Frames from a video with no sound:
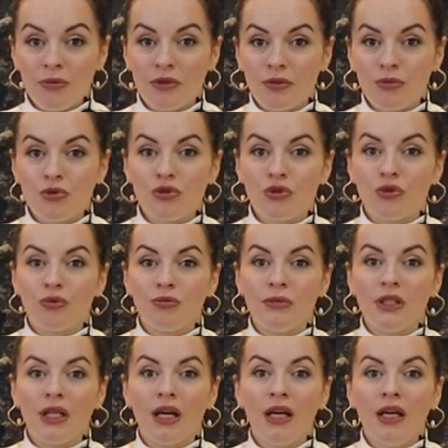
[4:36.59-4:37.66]
потому что у
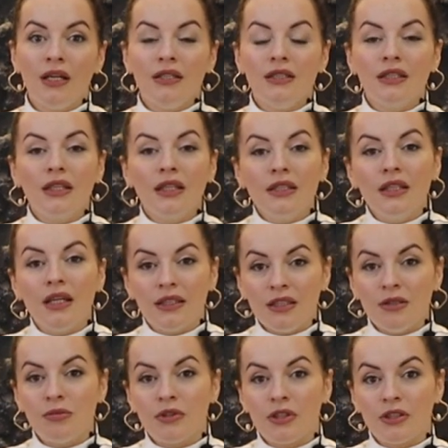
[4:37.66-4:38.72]
меня никогда
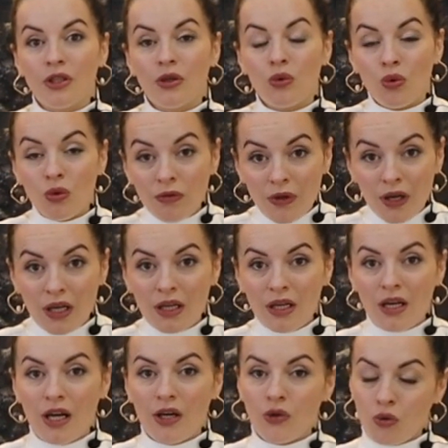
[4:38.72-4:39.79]
не было такого
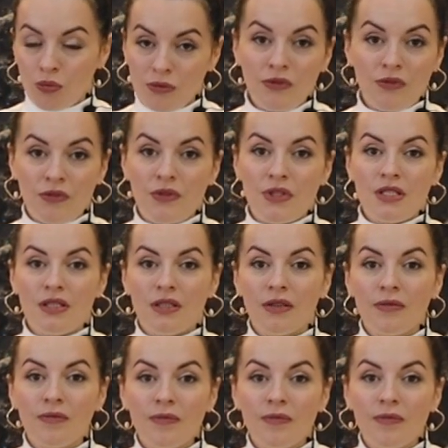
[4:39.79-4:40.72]
огромного веса.